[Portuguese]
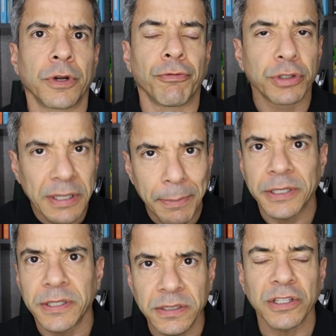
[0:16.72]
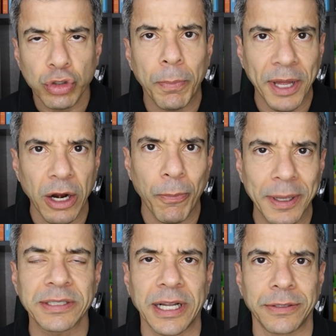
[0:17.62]
você precisa superar o
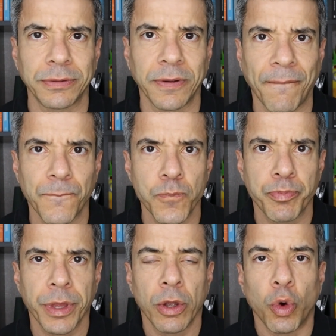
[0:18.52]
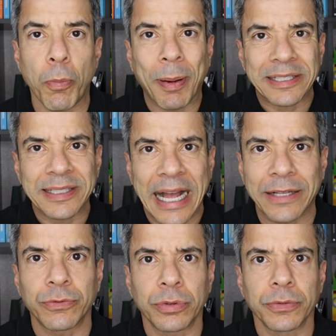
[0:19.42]
passado. O
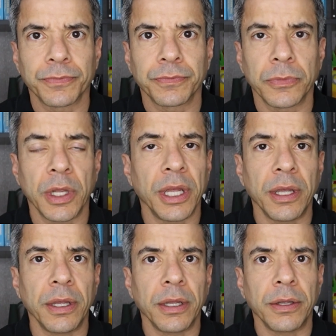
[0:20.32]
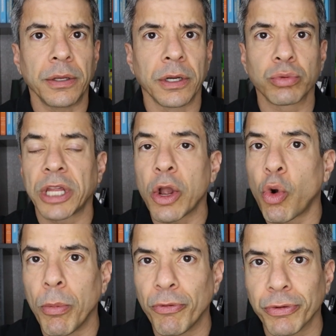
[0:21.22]
passado não tem
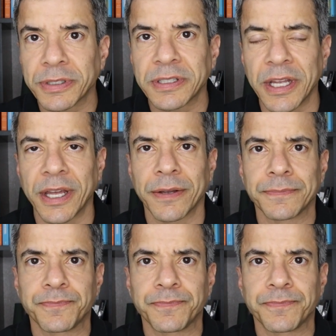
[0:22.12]
como você